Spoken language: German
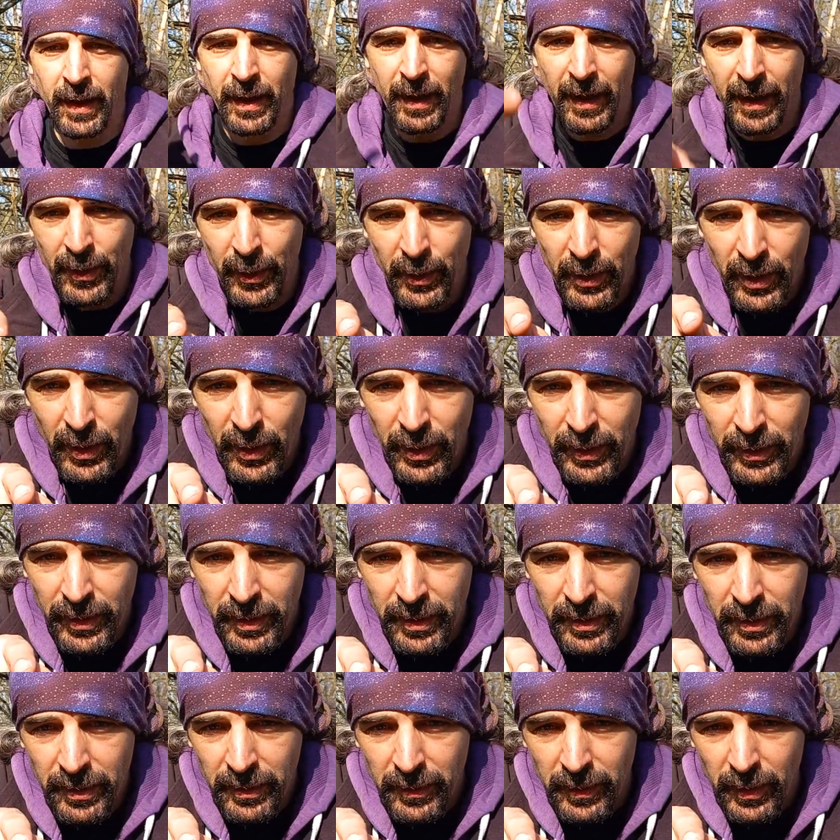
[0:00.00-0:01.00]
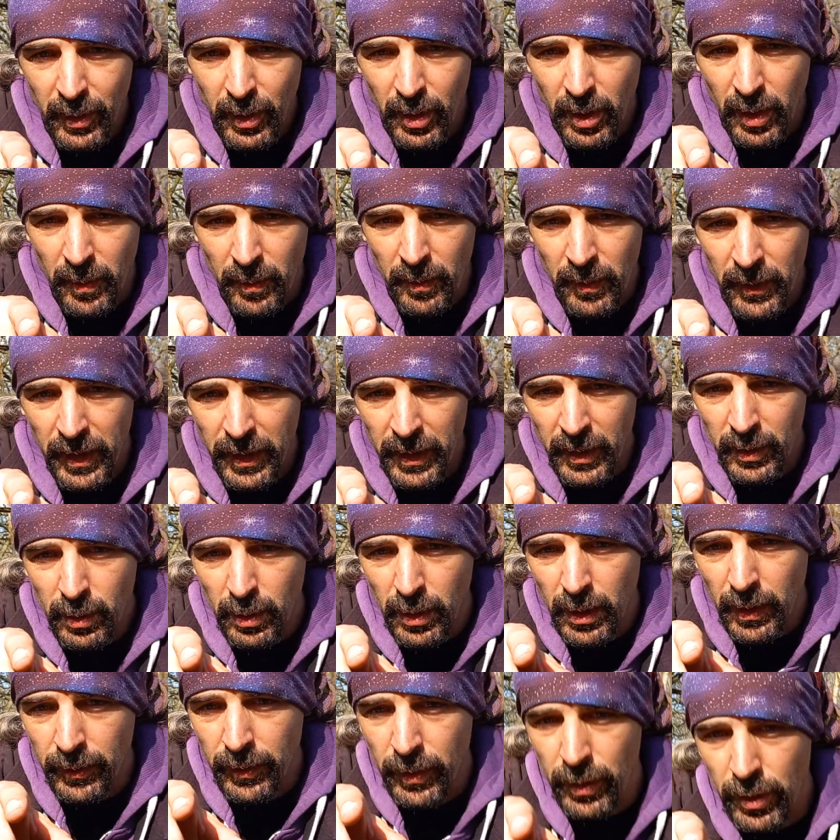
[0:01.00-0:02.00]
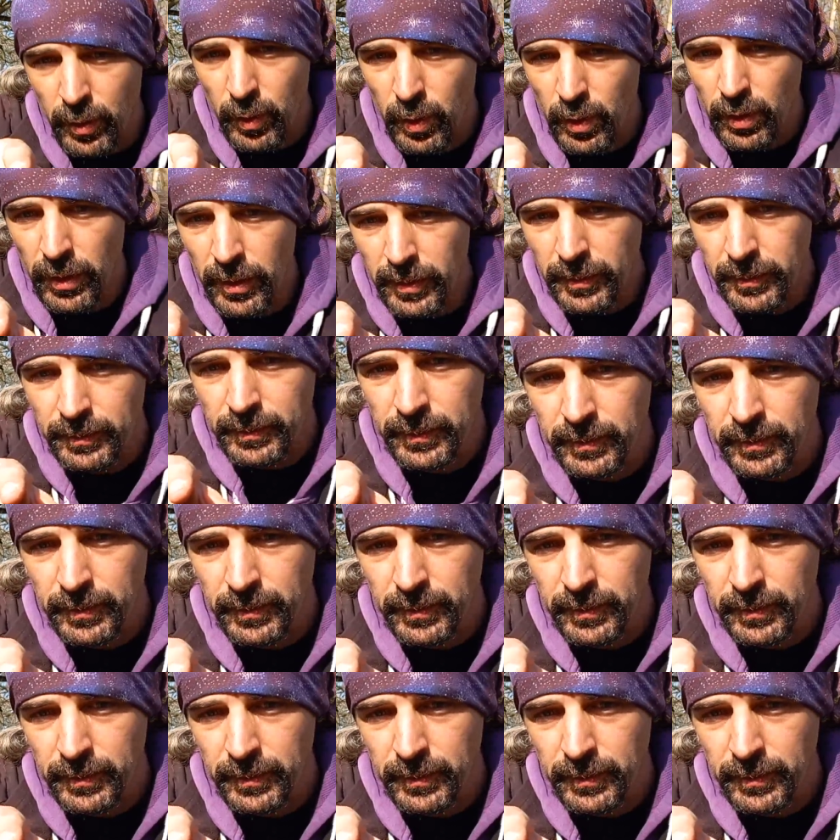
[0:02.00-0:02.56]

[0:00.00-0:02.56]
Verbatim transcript: Hallöchen Leute, willkommen der Natur auf der Spur.